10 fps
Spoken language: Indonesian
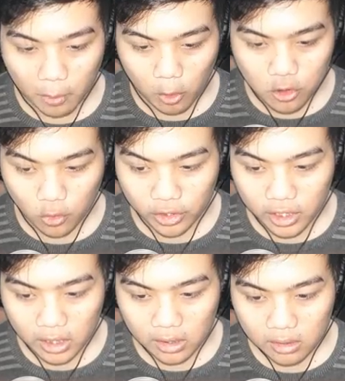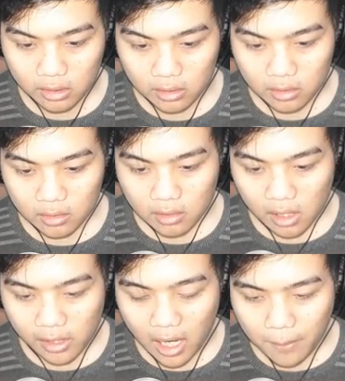kosong ini ya.
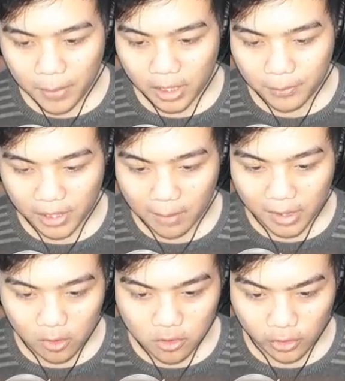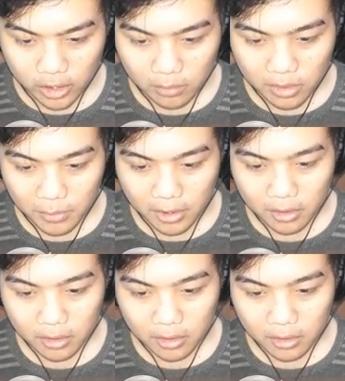Ada apa di depan kamar kosong ini teman-teman?